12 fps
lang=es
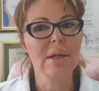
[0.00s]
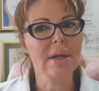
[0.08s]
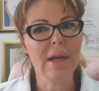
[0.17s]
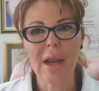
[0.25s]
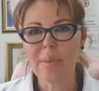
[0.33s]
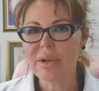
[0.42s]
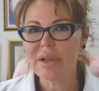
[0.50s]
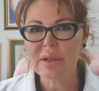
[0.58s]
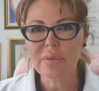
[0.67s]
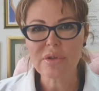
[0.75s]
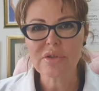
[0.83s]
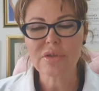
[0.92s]
Realmente
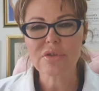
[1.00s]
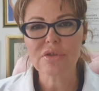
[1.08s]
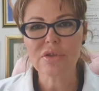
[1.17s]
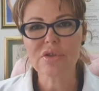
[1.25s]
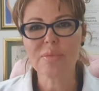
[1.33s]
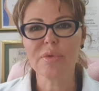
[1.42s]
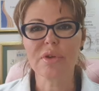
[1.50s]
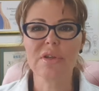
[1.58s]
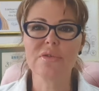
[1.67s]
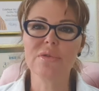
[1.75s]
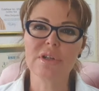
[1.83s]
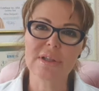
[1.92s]
no es costoso porque
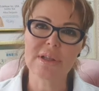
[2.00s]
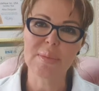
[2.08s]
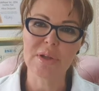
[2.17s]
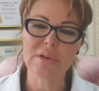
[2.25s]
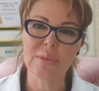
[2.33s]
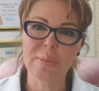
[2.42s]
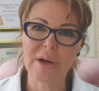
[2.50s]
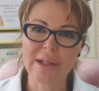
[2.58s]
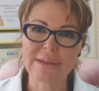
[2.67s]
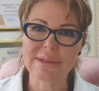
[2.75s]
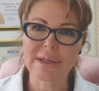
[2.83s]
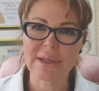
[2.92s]
es un tratamiento
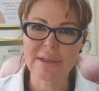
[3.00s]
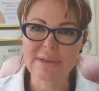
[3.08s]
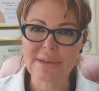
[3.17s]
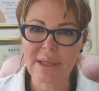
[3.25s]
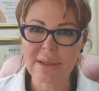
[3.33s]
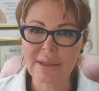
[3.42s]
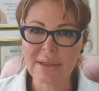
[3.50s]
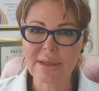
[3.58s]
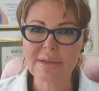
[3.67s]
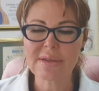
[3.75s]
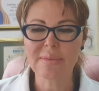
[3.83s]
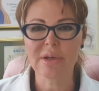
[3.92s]
para 30
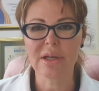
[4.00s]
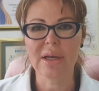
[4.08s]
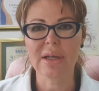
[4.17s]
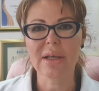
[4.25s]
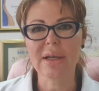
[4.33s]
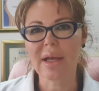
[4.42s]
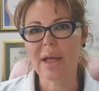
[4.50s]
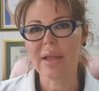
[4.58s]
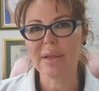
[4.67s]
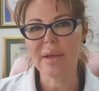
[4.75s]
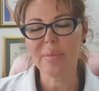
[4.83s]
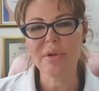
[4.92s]
días, de manera que cada
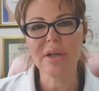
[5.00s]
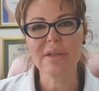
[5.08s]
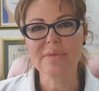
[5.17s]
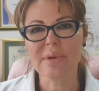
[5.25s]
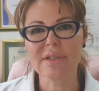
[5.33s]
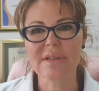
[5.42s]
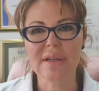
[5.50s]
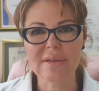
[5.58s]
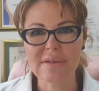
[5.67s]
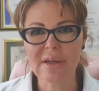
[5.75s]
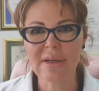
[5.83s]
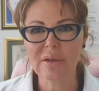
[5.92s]
día pues les va a estar
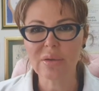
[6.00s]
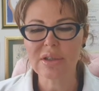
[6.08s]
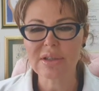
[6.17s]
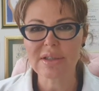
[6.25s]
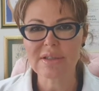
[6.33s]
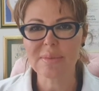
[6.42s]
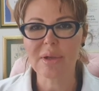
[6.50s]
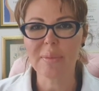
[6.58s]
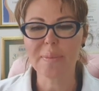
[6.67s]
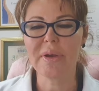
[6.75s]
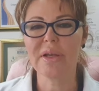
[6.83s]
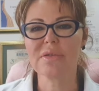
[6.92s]
saliendo a 3 mil
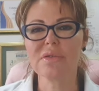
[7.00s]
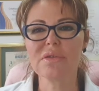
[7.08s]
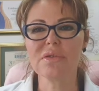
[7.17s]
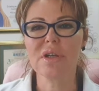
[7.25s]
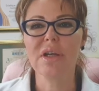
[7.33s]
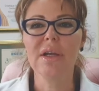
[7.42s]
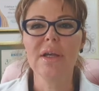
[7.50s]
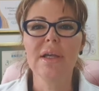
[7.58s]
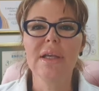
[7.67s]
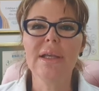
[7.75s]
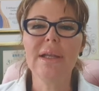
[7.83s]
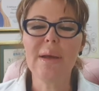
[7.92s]
pesos.
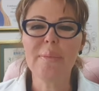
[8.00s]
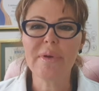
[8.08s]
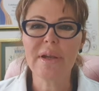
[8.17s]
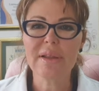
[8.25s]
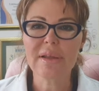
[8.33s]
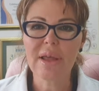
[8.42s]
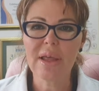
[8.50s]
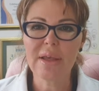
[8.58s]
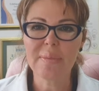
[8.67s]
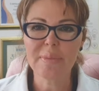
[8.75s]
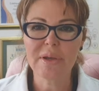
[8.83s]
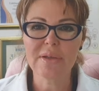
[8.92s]
Y la pérdida
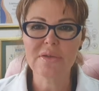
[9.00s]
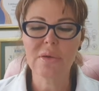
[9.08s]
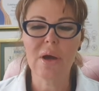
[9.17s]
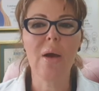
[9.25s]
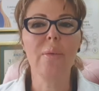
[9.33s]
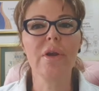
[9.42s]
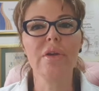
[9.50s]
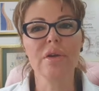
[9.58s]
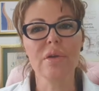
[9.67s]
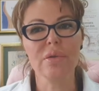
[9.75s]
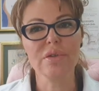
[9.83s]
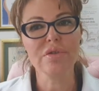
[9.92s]
de peso, ah bueno,
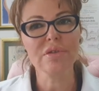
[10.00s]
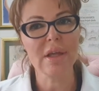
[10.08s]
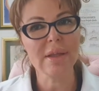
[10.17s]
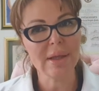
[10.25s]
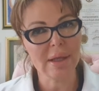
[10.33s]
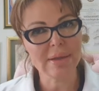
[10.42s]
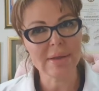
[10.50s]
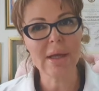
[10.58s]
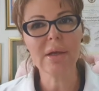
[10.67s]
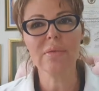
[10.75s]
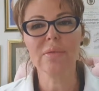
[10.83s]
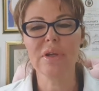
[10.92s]
incluye una
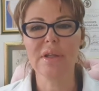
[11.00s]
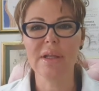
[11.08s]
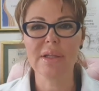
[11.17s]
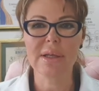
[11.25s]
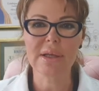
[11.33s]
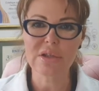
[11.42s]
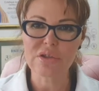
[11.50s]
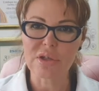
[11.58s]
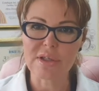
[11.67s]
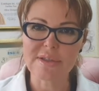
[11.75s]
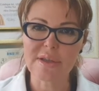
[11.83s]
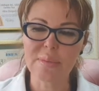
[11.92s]
dieta, una dieta que yo
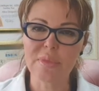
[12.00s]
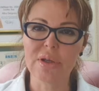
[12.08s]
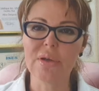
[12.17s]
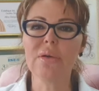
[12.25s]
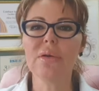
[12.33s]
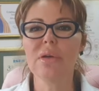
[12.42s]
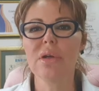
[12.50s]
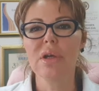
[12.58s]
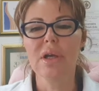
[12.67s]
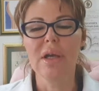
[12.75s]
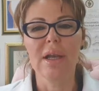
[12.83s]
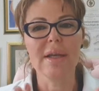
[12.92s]
les envío,
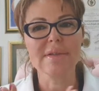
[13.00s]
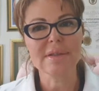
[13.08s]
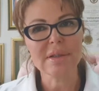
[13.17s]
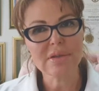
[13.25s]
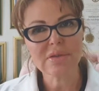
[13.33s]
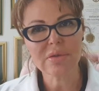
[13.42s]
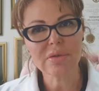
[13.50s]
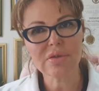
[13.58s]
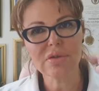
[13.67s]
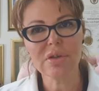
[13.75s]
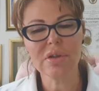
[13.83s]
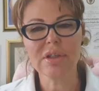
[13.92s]
las
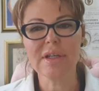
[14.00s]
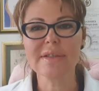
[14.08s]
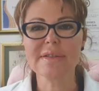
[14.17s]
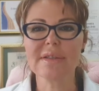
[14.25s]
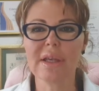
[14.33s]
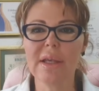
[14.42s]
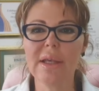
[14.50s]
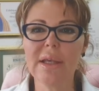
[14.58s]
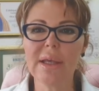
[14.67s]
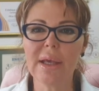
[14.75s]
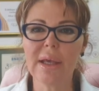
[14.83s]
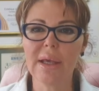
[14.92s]
instrucciones
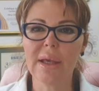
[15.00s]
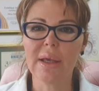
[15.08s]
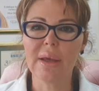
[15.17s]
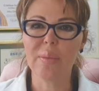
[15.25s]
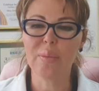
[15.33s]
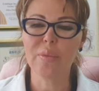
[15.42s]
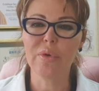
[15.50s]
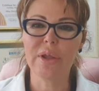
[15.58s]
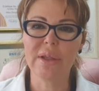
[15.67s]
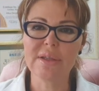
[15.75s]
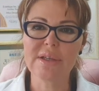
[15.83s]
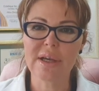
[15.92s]
y eh,
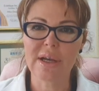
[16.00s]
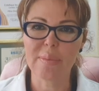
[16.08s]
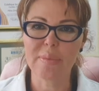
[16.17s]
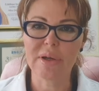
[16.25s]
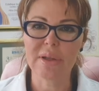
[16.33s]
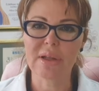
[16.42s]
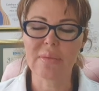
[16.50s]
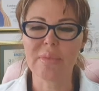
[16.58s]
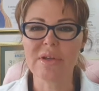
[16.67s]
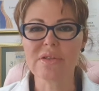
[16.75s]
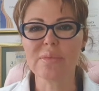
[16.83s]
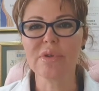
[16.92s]
pueden llegar a perder
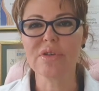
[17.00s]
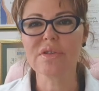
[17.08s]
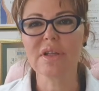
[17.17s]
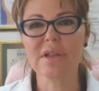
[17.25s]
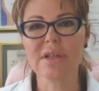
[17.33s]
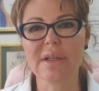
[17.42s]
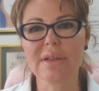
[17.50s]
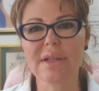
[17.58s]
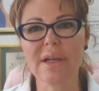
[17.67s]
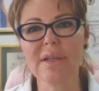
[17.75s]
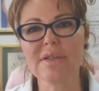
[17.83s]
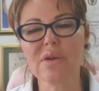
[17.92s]
más o menos entre
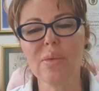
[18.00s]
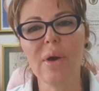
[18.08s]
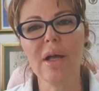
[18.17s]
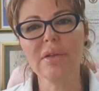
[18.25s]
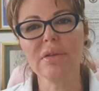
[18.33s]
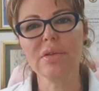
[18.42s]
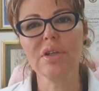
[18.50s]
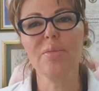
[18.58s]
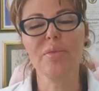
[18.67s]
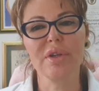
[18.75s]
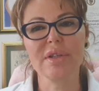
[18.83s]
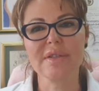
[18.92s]
3, 4 y
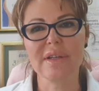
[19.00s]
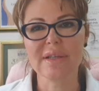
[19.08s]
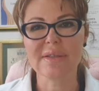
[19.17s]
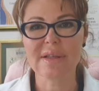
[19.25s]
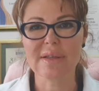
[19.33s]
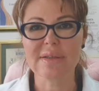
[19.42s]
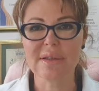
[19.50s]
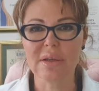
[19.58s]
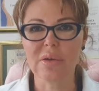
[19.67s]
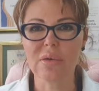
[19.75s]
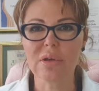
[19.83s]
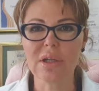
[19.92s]
puede ser hasta
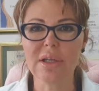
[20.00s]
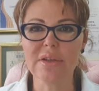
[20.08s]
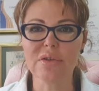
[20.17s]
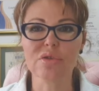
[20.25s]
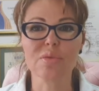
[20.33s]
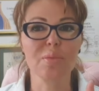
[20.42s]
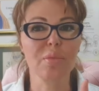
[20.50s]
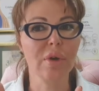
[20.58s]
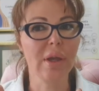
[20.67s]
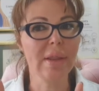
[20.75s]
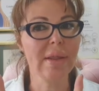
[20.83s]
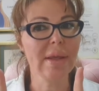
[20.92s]
5 kilitos.
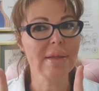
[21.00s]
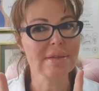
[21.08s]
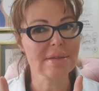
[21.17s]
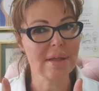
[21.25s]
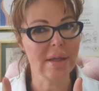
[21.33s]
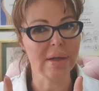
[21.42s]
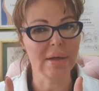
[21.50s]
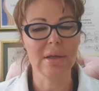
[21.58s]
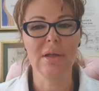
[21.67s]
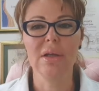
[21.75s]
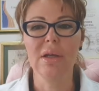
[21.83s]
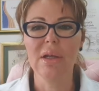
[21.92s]
Puede ser.
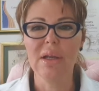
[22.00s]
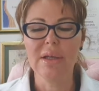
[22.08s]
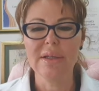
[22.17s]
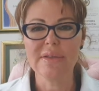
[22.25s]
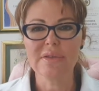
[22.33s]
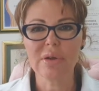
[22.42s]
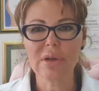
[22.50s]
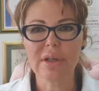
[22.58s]
¿Listo?